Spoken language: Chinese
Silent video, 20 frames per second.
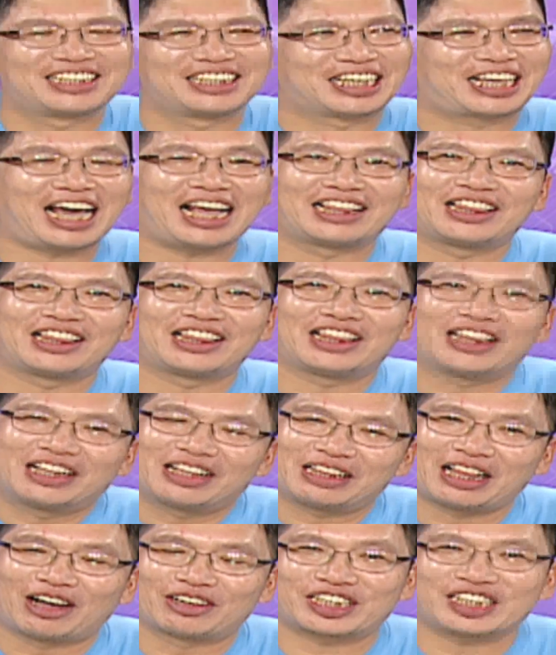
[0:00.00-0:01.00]
你看
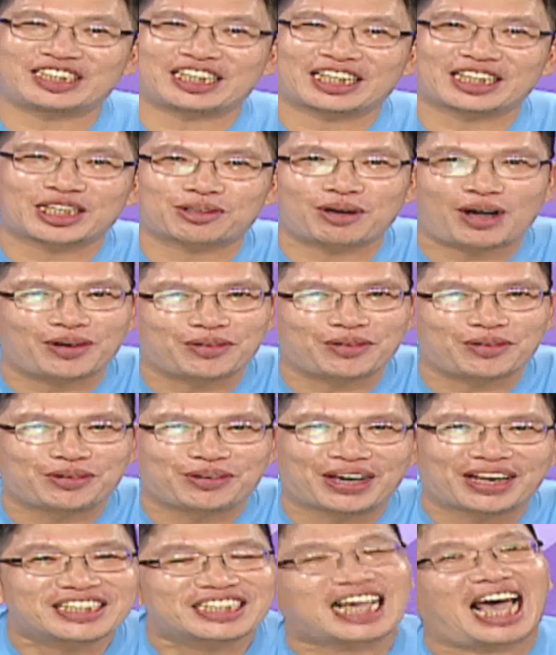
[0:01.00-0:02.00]
老师讲了多少
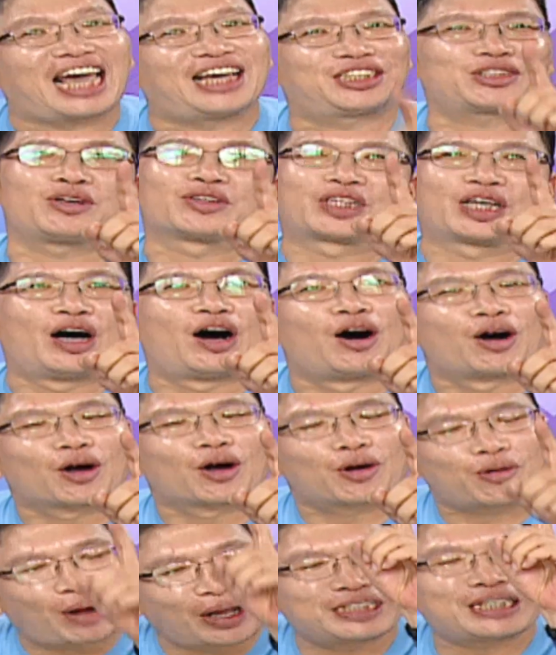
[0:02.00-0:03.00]
语言，猜中的哈，
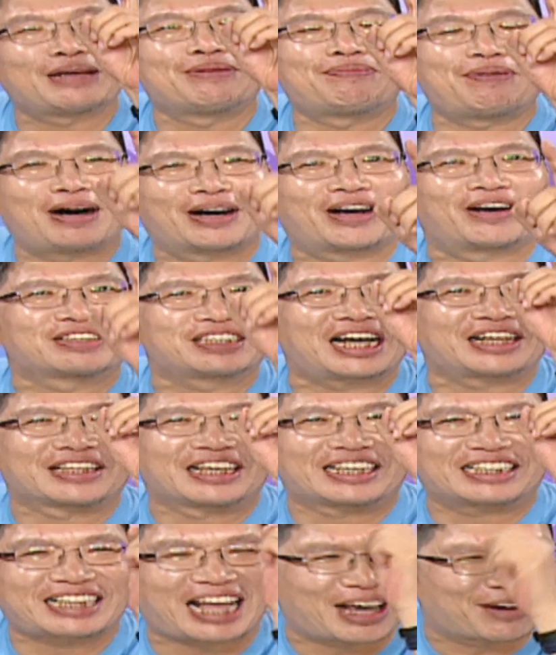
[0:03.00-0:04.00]
关键报告让
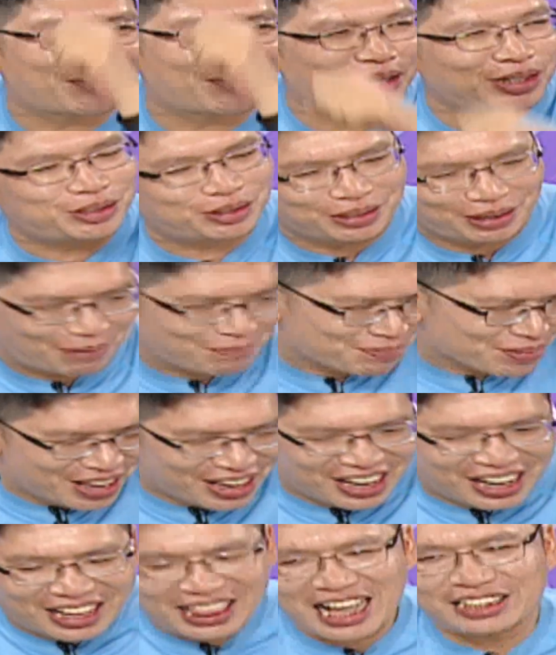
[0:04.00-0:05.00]
你带回去哈。
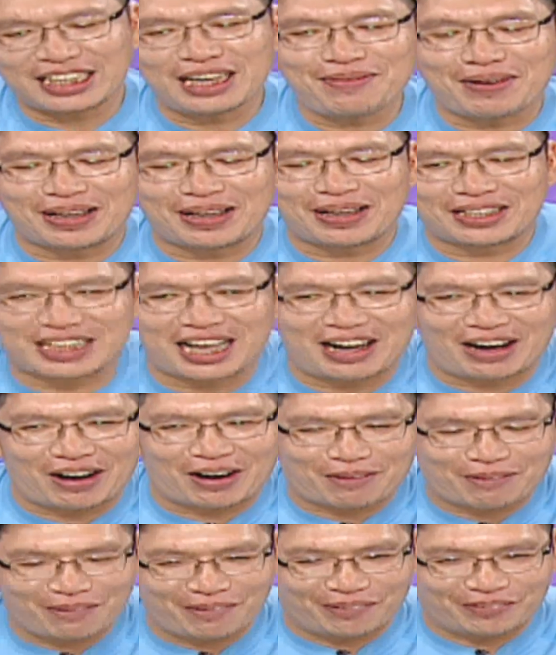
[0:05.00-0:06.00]
那基本上
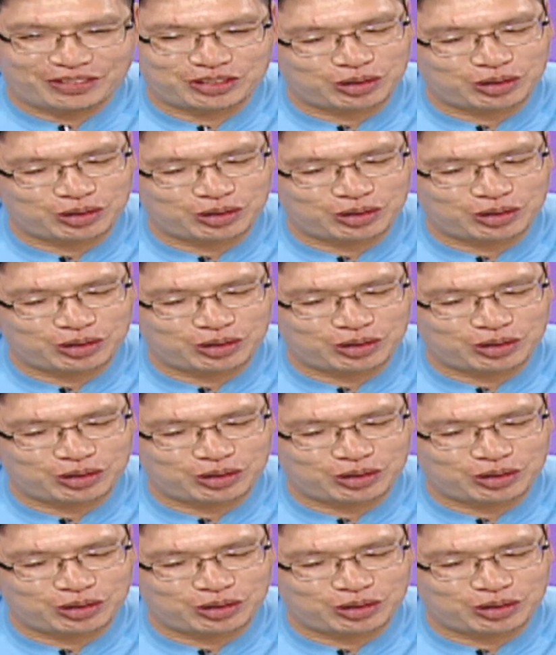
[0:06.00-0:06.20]
哈。